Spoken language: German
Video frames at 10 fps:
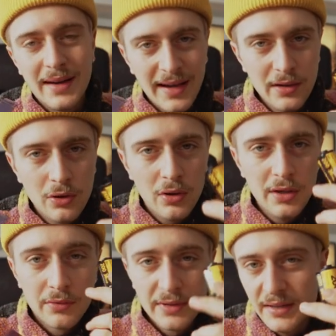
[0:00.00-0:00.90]

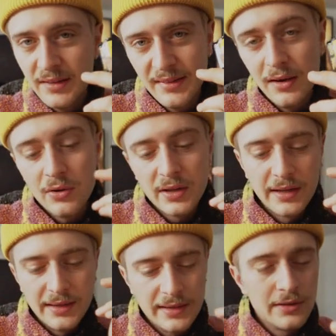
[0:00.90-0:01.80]
reingerollt und dann ist er auch
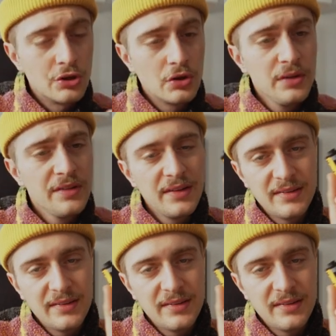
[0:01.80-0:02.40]
gegen Licht geschützt.